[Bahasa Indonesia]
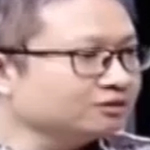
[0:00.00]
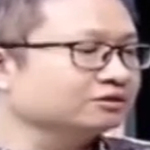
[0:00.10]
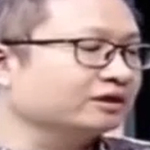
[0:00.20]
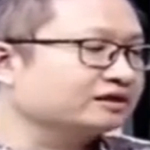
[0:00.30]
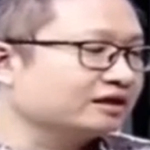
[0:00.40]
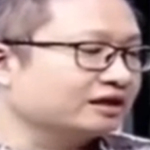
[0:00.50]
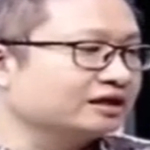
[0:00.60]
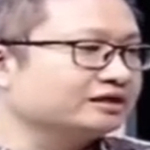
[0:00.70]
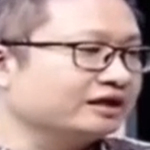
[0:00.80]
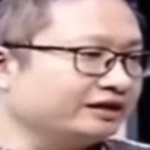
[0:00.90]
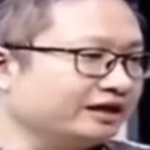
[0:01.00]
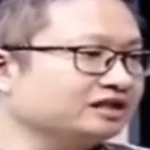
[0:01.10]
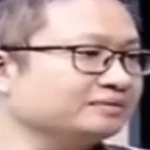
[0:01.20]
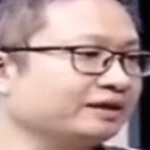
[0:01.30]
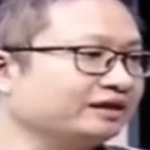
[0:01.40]
untuk reksadana syariah
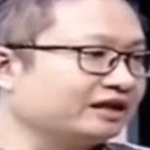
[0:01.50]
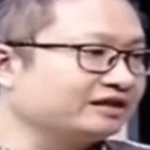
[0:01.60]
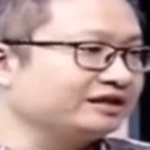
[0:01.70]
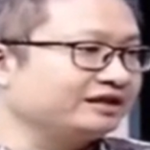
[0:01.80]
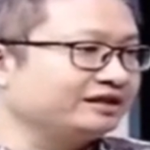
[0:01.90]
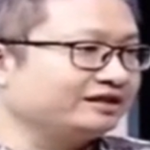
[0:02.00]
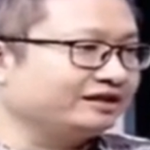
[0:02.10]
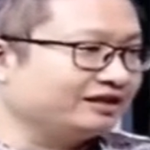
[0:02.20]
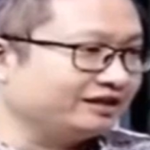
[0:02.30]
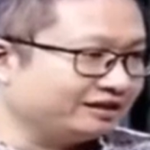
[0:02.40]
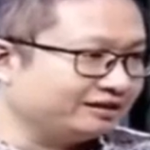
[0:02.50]
seperti hmm. tadi di